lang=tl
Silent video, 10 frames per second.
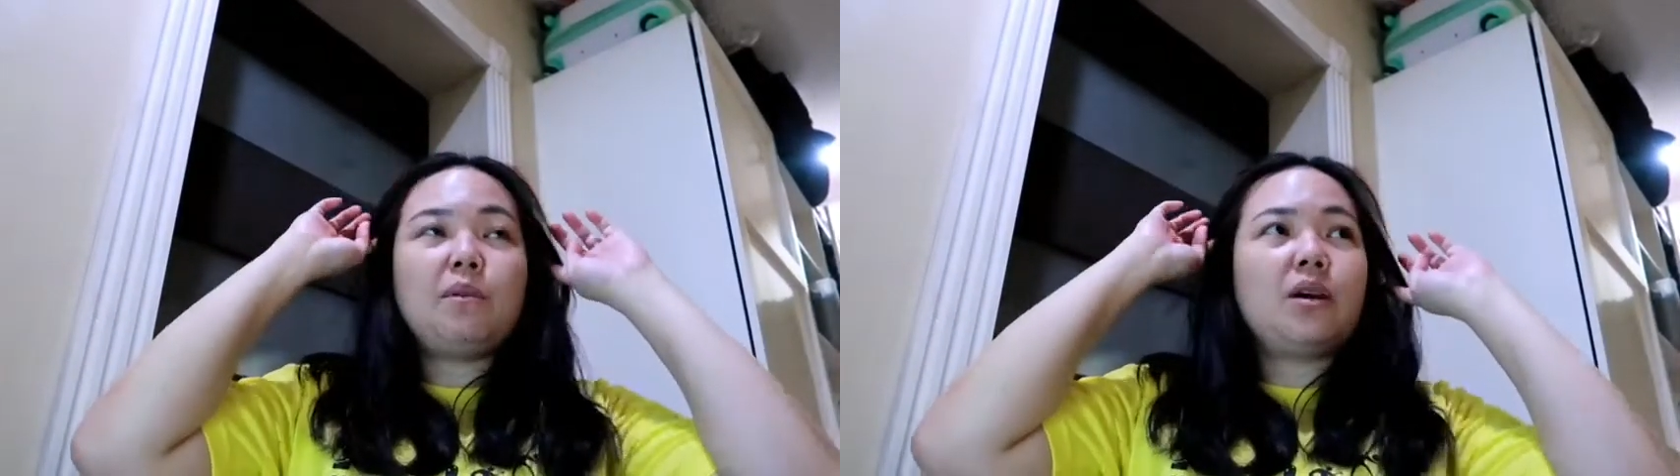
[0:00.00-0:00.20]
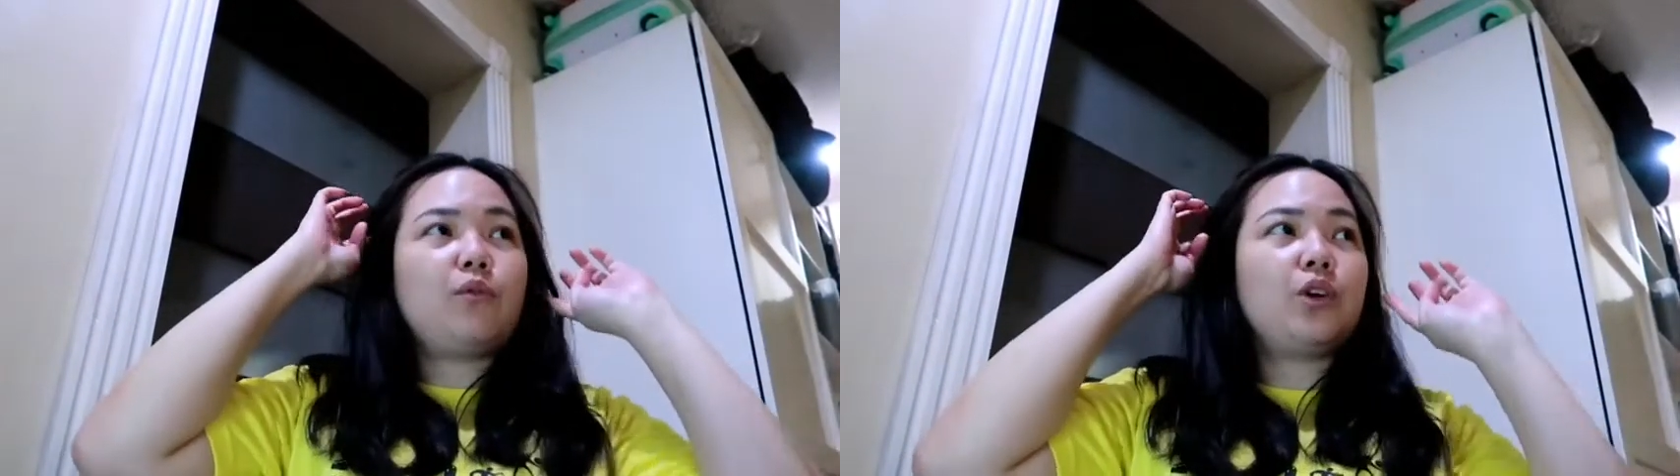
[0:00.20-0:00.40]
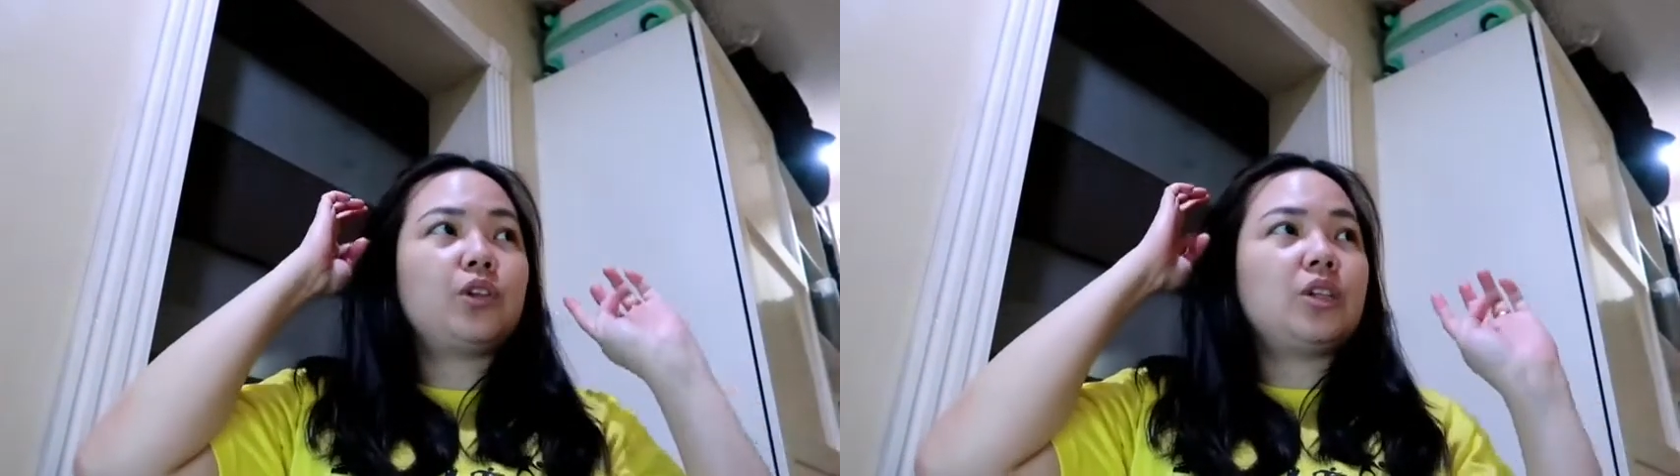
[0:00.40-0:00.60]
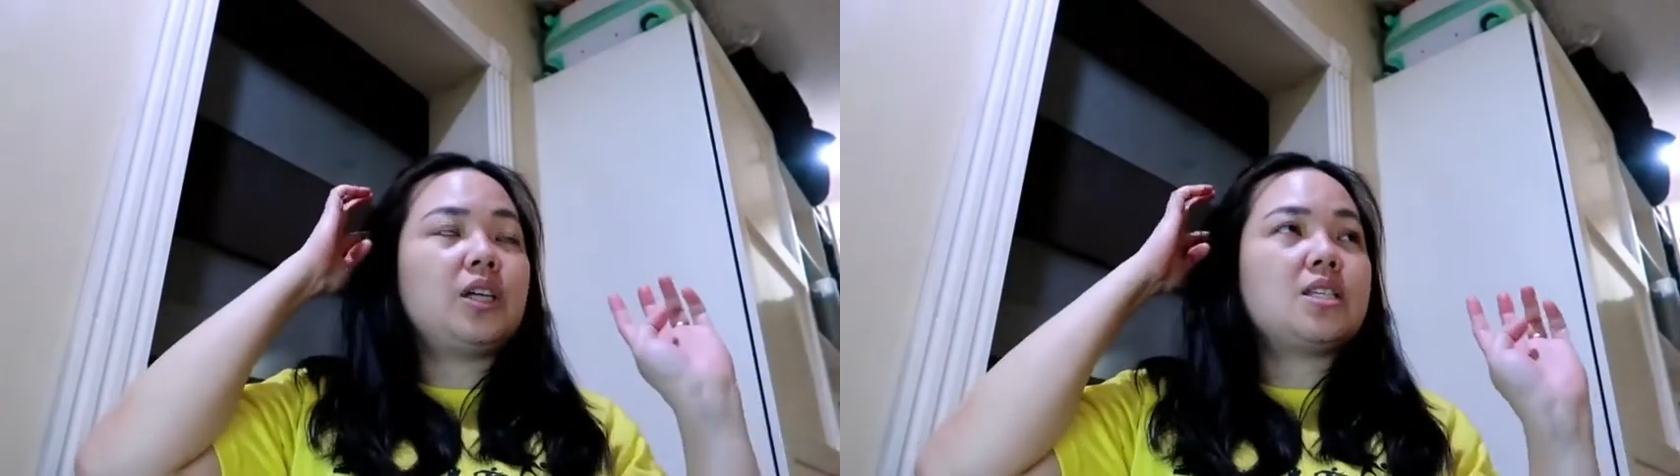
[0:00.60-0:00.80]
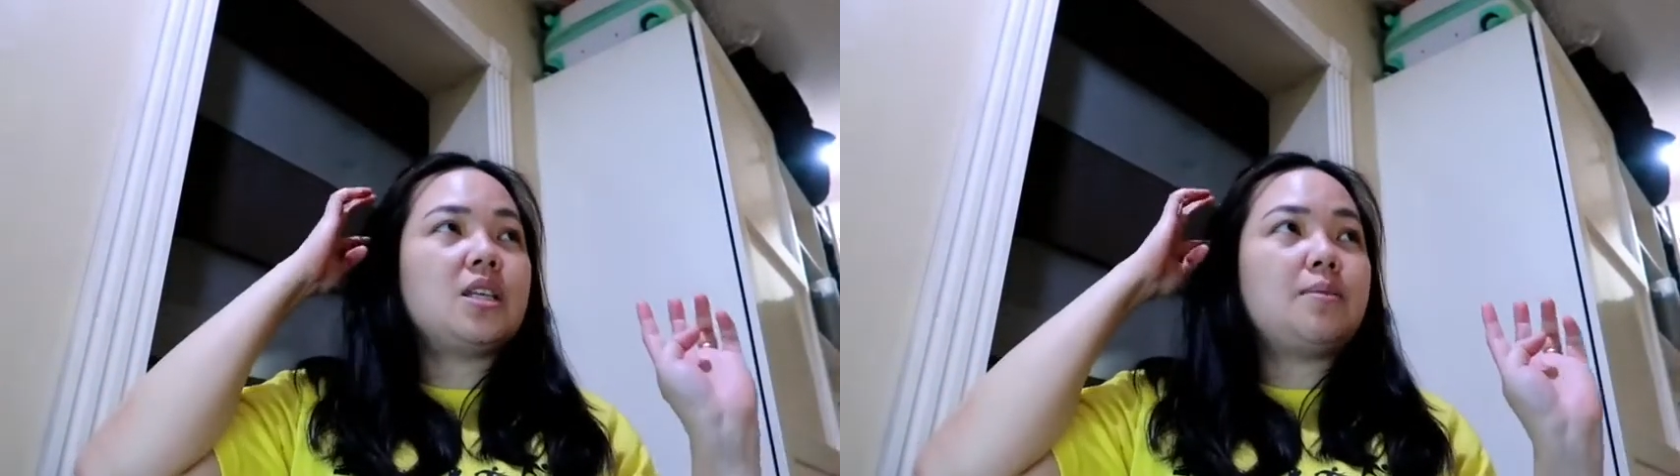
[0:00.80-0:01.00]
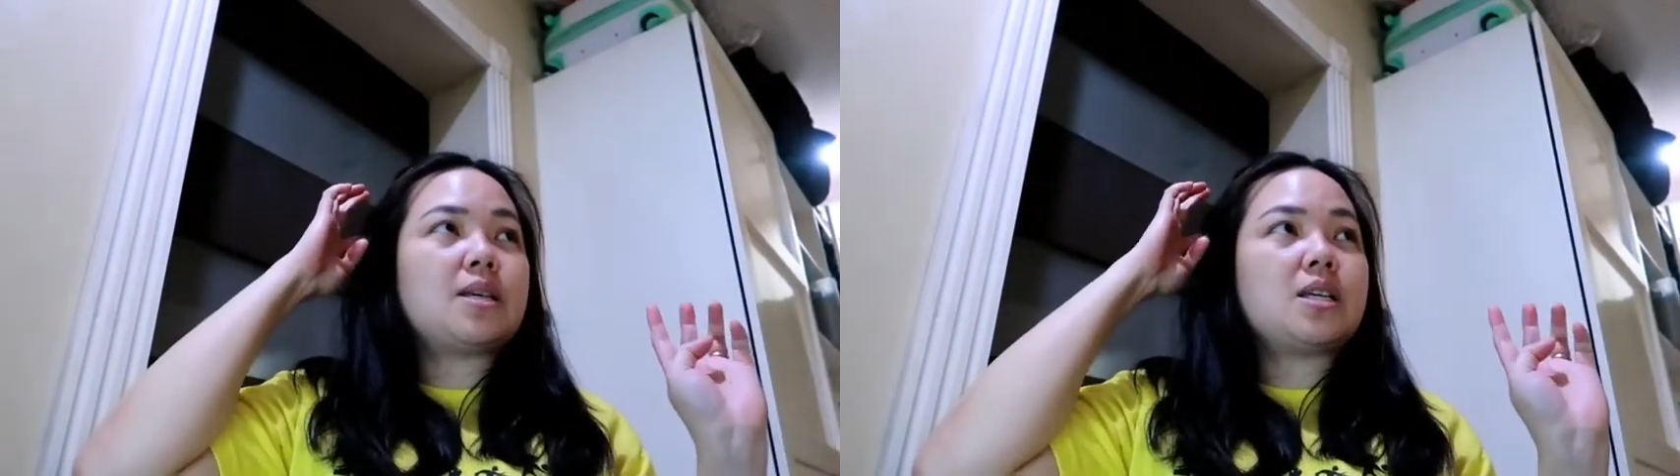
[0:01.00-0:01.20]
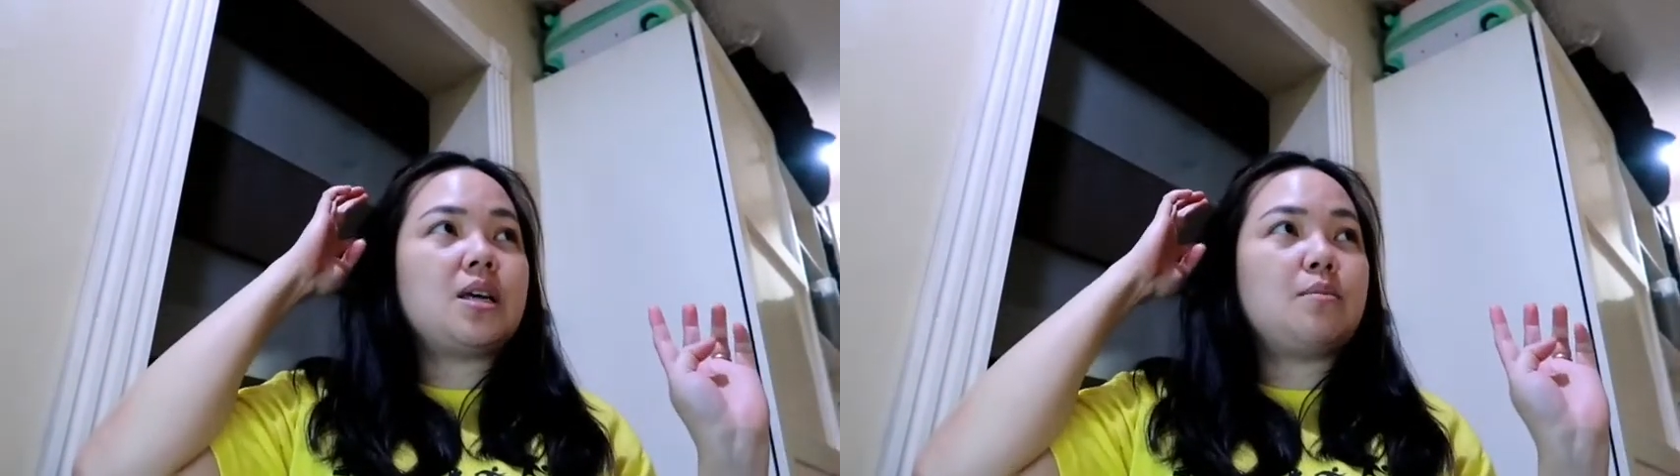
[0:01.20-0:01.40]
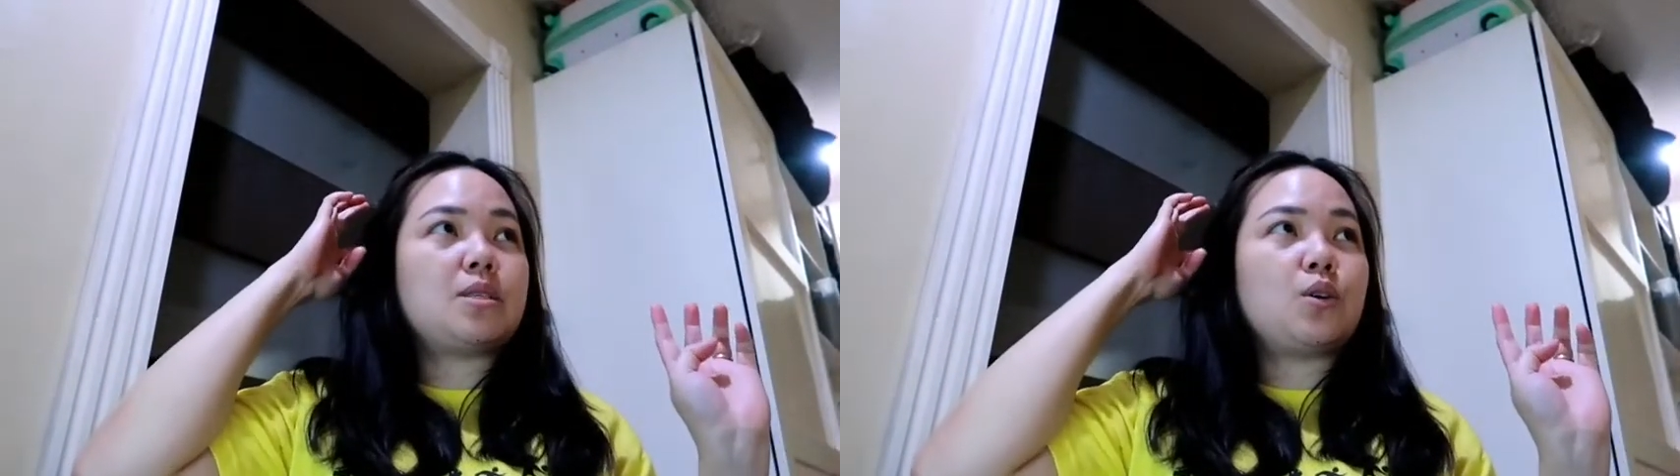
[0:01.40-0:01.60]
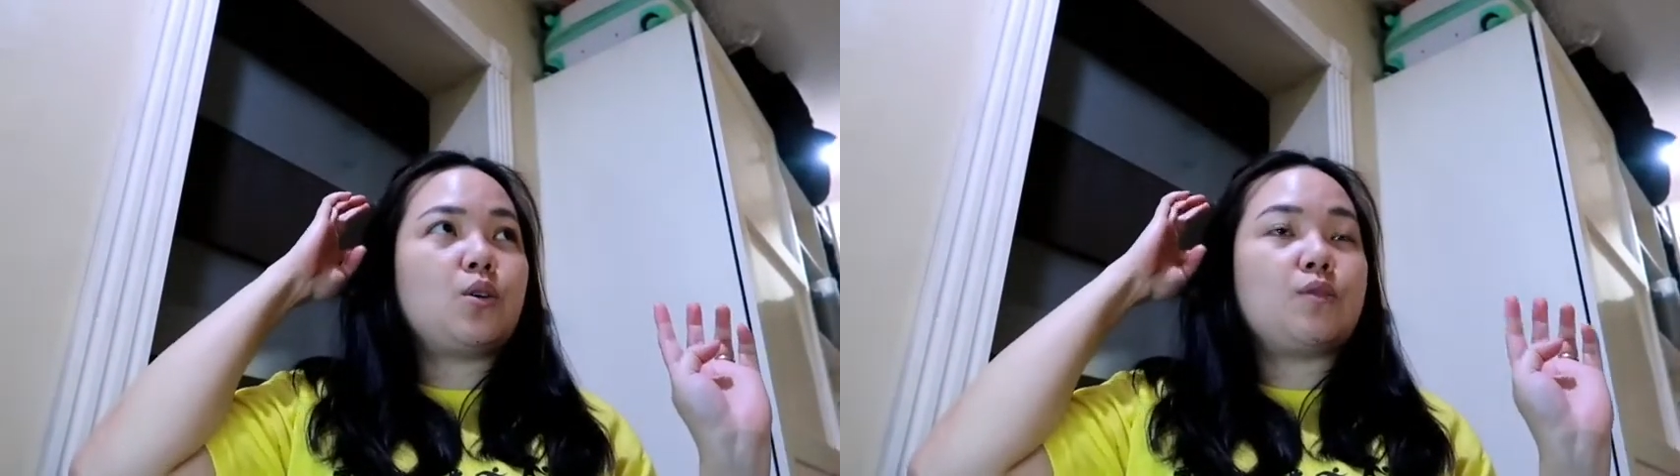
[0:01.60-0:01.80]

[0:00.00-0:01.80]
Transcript: mga 4.30 kasi labasan namin sa